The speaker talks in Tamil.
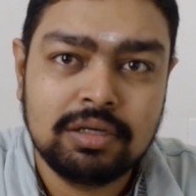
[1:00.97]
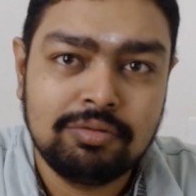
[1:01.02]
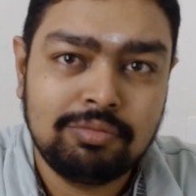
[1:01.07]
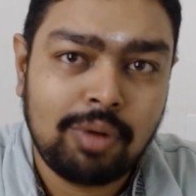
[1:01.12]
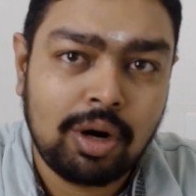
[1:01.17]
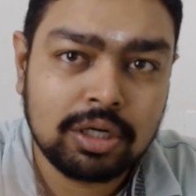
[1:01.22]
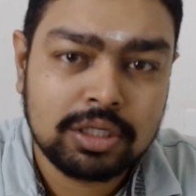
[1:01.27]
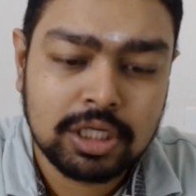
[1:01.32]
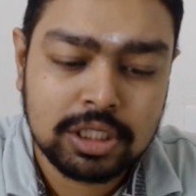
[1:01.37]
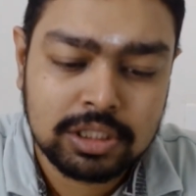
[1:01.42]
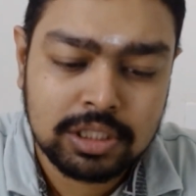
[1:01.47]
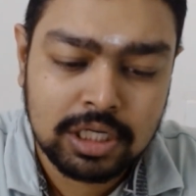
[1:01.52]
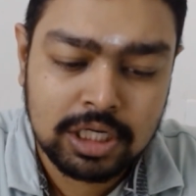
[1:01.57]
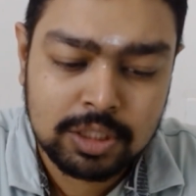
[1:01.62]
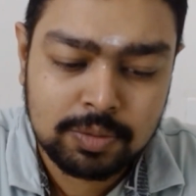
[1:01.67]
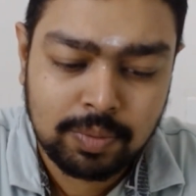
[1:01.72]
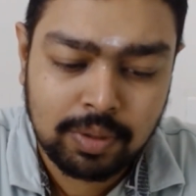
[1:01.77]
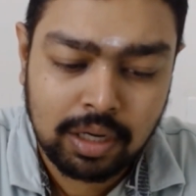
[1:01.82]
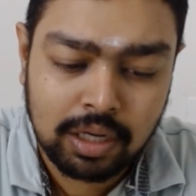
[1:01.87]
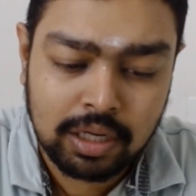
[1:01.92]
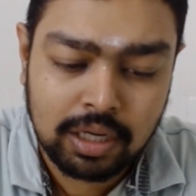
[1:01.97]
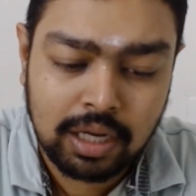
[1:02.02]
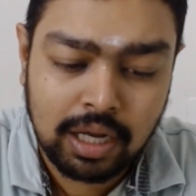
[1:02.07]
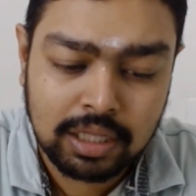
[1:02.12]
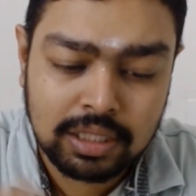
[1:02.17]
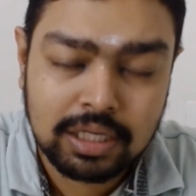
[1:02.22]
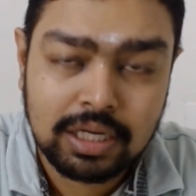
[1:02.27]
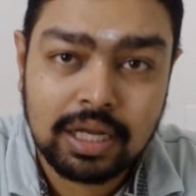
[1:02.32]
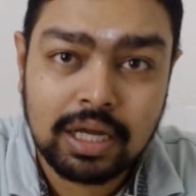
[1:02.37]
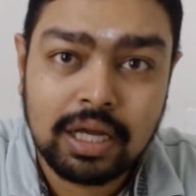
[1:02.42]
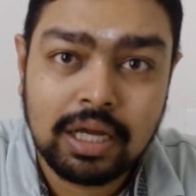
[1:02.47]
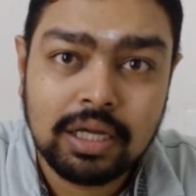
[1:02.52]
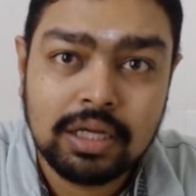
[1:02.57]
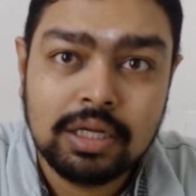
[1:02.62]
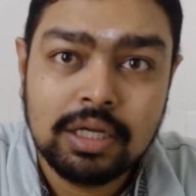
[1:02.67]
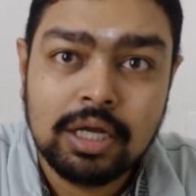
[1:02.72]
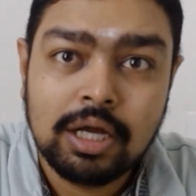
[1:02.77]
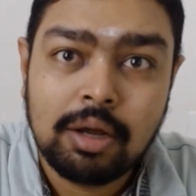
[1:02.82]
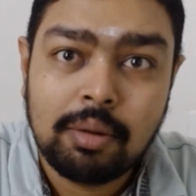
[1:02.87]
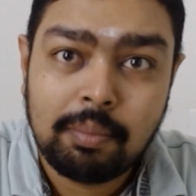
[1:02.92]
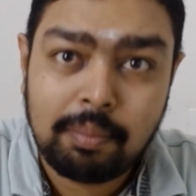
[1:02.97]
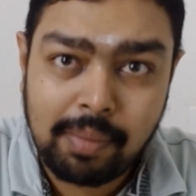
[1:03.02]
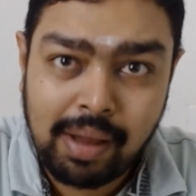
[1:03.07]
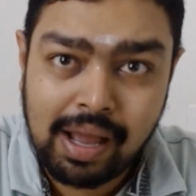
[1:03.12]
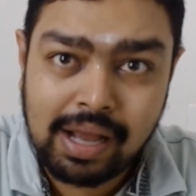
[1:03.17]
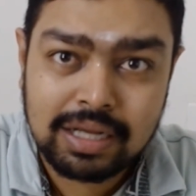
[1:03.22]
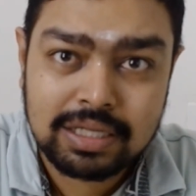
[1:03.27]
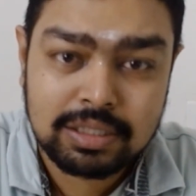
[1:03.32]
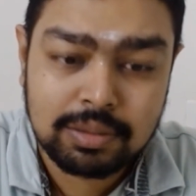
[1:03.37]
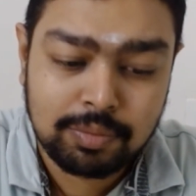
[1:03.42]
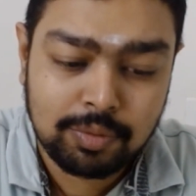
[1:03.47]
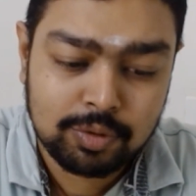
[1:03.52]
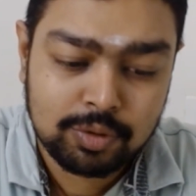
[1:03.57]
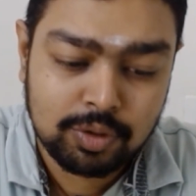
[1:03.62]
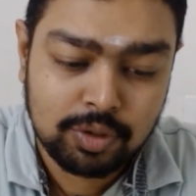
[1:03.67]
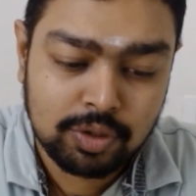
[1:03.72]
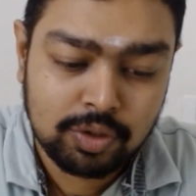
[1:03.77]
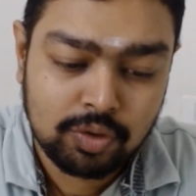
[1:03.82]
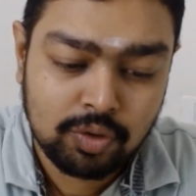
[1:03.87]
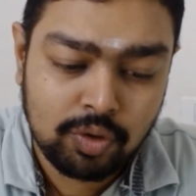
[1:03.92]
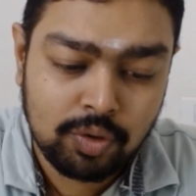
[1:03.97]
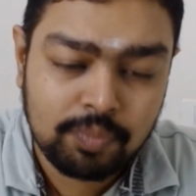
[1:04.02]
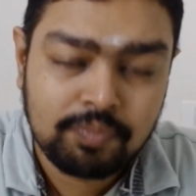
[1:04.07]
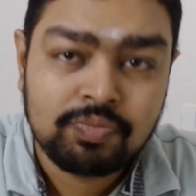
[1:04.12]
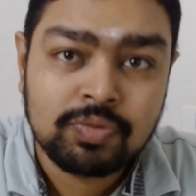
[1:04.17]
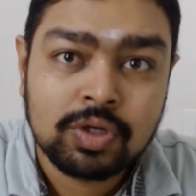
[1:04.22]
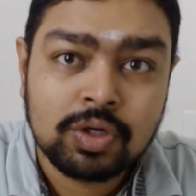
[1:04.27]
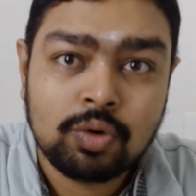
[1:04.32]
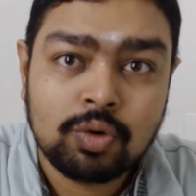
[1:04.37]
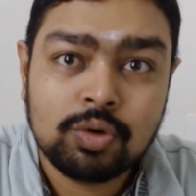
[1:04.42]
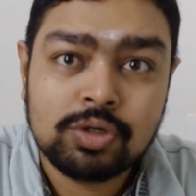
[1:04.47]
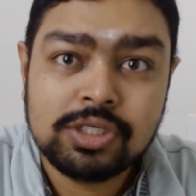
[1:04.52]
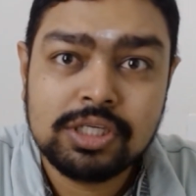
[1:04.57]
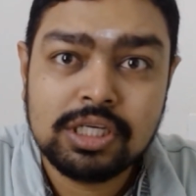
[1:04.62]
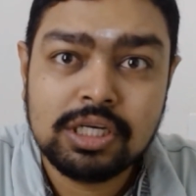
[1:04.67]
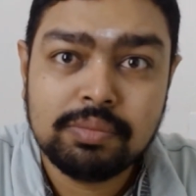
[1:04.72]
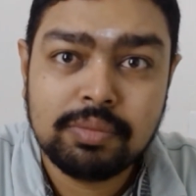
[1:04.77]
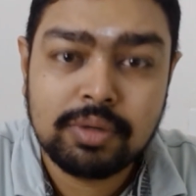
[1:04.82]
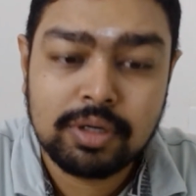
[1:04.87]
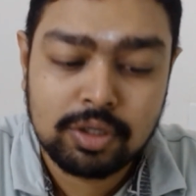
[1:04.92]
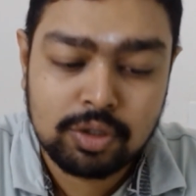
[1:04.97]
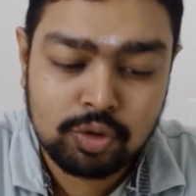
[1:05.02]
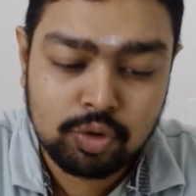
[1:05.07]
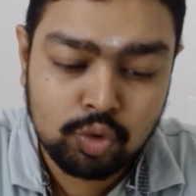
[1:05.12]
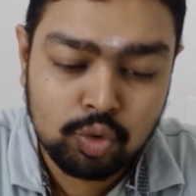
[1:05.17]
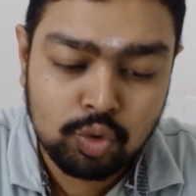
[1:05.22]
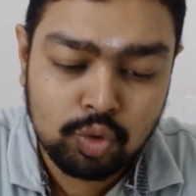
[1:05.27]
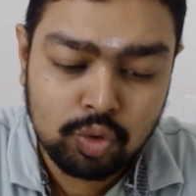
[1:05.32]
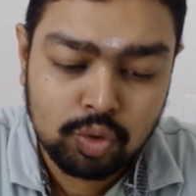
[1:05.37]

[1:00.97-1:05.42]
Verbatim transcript: மார்க் டெஸ்ட் ரிலீஸ் பண்ணாங்க அதில் மேக்ஸை பொறுத்த வரைக்கும் கொஷின் நம்பர் டூ